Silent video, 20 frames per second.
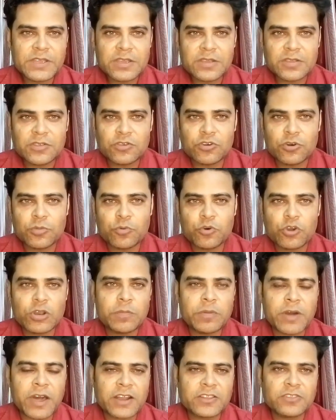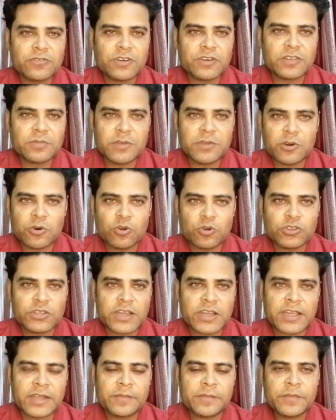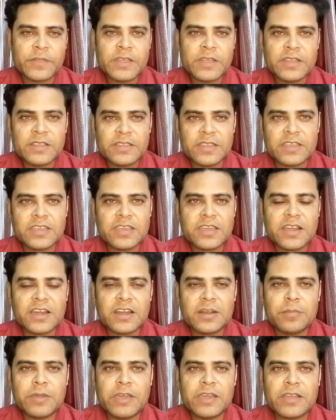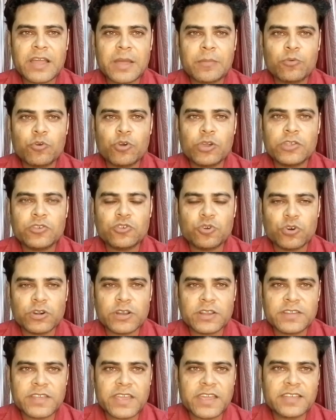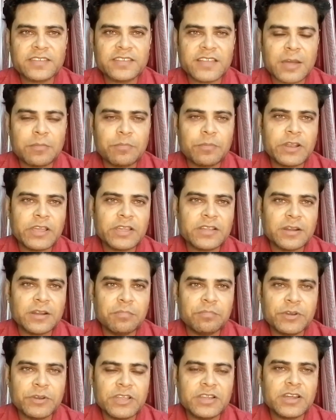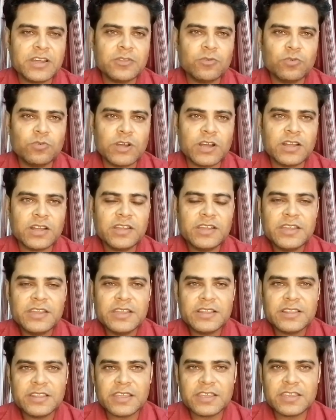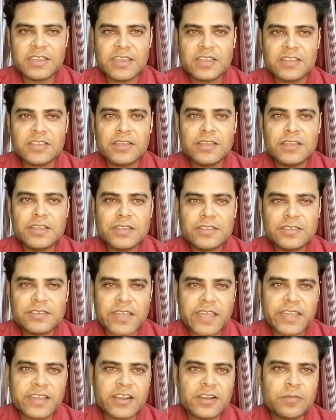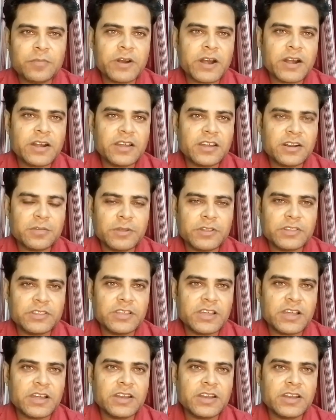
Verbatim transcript: जो पूरे भारतवर्ष में होता है देखिए अगर मैं एक आपको एक छोटा सा एग्जाम्पल एक कंपनी का दूंगा देखिए साइकिल ब्रांड अगरबत्ती अगर